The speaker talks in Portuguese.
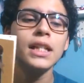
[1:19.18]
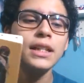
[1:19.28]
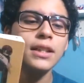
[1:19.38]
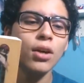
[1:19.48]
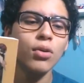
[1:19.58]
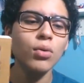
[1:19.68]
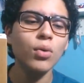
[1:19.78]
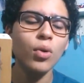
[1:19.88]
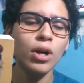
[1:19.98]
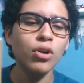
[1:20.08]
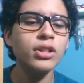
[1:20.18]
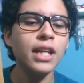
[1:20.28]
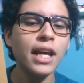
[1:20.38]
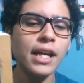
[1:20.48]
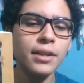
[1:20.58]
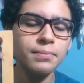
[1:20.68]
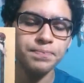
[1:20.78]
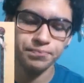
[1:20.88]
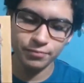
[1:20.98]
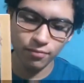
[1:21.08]
Então eu acordei
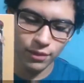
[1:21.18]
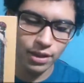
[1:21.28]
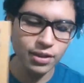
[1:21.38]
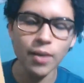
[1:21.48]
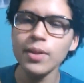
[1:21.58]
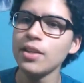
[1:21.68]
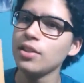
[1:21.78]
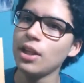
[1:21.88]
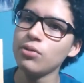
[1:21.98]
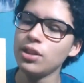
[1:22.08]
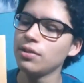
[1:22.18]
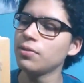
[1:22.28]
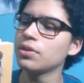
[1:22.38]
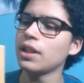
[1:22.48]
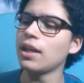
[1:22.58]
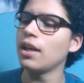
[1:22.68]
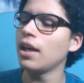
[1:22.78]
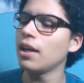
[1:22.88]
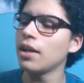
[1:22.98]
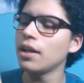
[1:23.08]
e terminei de ler o livro, tá?
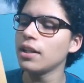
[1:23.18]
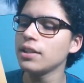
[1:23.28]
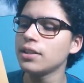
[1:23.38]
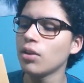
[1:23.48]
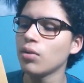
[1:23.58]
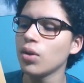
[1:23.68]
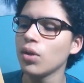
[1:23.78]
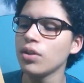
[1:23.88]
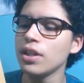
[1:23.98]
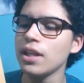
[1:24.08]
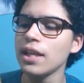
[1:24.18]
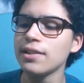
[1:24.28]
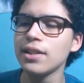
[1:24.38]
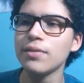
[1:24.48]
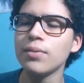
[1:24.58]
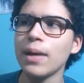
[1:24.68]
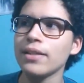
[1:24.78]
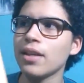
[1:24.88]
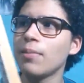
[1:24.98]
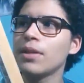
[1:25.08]
É, então eu li esse livro em
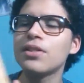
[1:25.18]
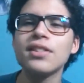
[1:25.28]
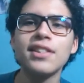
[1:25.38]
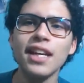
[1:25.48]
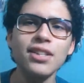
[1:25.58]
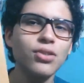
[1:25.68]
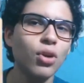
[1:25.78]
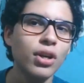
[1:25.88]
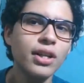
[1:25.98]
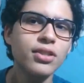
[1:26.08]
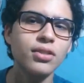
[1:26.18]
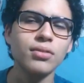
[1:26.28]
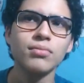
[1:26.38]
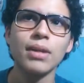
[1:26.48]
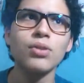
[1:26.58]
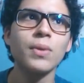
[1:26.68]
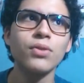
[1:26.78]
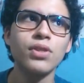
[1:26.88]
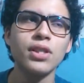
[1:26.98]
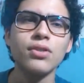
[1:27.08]
basicamente 6 horas, mais ou
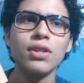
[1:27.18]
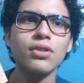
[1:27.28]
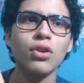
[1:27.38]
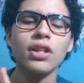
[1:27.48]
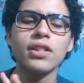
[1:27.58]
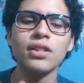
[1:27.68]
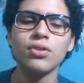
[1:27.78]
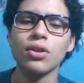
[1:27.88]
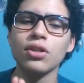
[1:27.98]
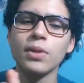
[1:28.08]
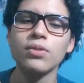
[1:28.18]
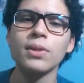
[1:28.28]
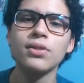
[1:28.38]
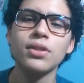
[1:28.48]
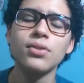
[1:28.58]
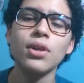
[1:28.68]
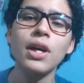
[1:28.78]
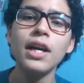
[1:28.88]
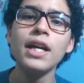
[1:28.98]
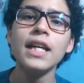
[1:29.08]
menos isso, 6 horas, 7 horas, mais ou menos isso.
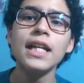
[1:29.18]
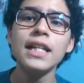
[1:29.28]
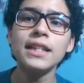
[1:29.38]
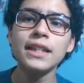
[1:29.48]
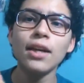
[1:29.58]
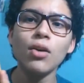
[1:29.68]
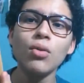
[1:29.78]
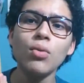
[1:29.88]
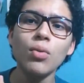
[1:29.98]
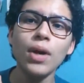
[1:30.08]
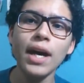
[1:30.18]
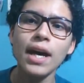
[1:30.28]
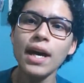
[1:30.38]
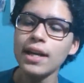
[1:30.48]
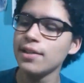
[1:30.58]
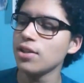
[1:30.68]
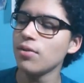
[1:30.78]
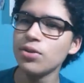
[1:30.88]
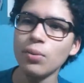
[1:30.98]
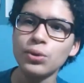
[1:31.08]
Então, é, esses
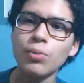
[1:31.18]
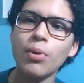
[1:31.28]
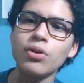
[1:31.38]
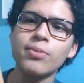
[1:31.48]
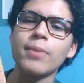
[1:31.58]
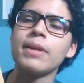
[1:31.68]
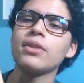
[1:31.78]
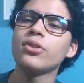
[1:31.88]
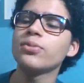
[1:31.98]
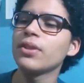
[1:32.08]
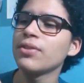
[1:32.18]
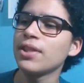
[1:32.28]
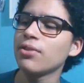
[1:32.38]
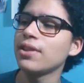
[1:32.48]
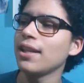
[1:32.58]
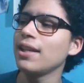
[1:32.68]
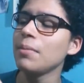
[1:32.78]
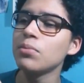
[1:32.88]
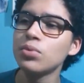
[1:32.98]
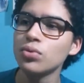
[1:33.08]
livros são muito bons para maratonas porque você consegue
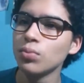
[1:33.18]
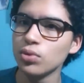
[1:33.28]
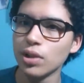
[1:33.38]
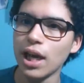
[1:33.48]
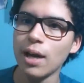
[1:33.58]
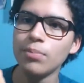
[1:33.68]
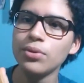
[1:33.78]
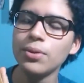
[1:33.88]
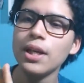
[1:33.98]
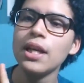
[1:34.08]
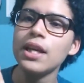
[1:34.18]
ler muito, muito rápido.